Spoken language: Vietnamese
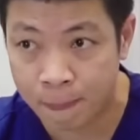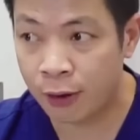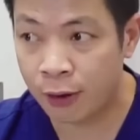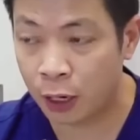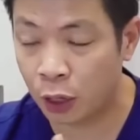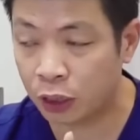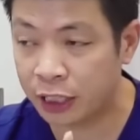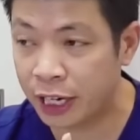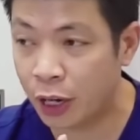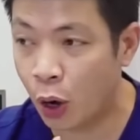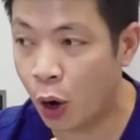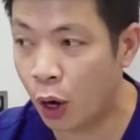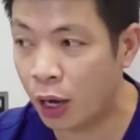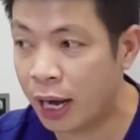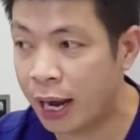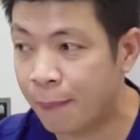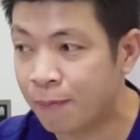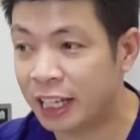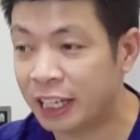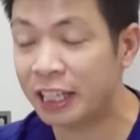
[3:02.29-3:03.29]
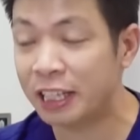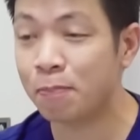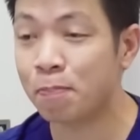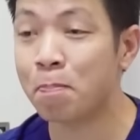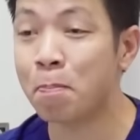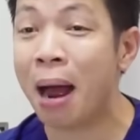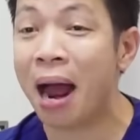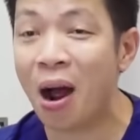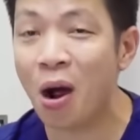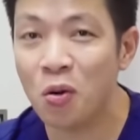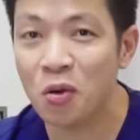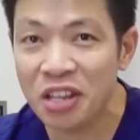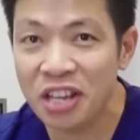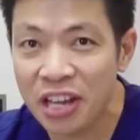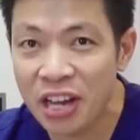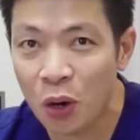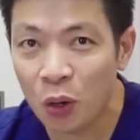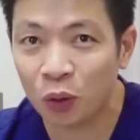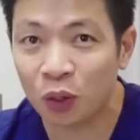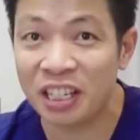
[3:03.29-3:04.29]
và nó sẽ có là thế thì bao
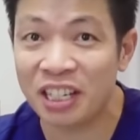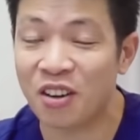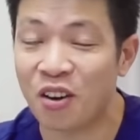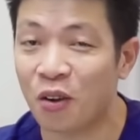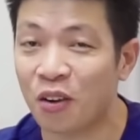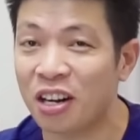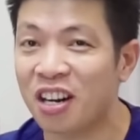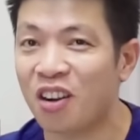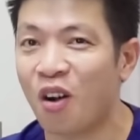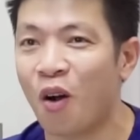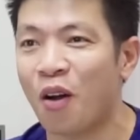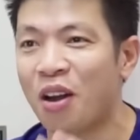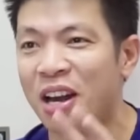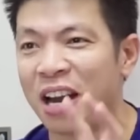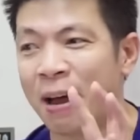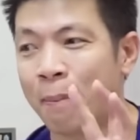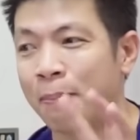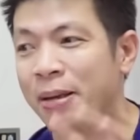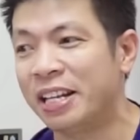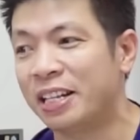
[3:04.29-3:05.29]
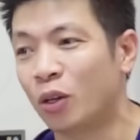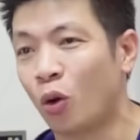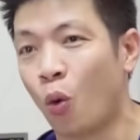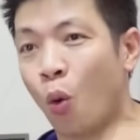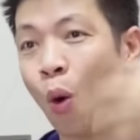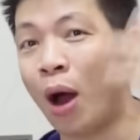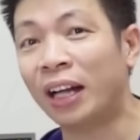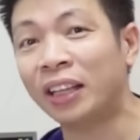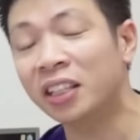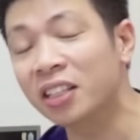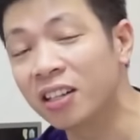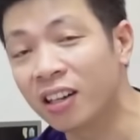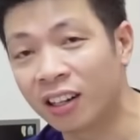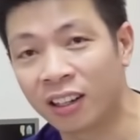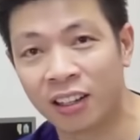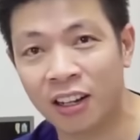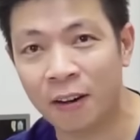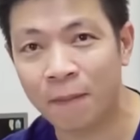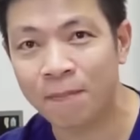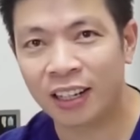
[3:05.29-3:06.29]
nhiêu thì nó được gọi là bị quá thừa
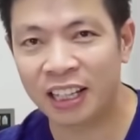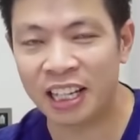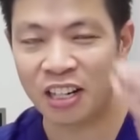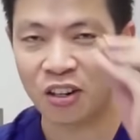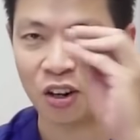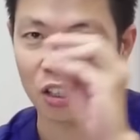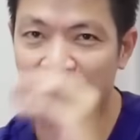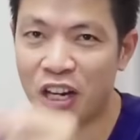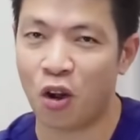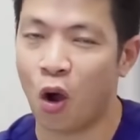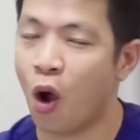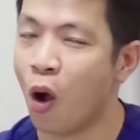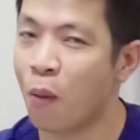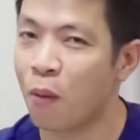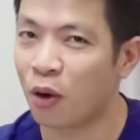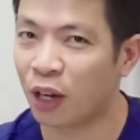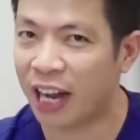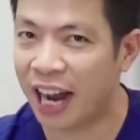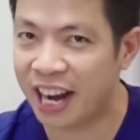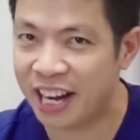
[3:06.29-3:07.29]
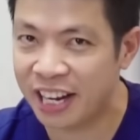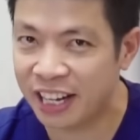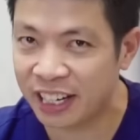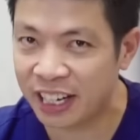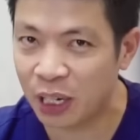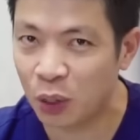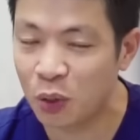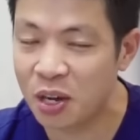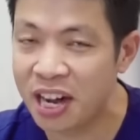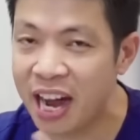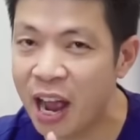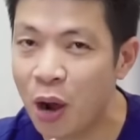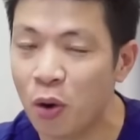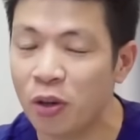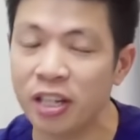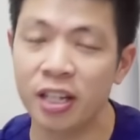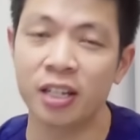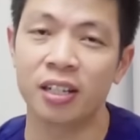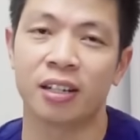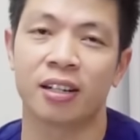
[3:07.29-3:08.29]
nước thế thì nó sẽ có một cái nghiên cứu nếu
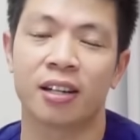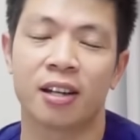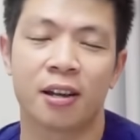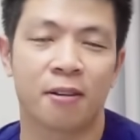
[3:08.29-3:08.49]
như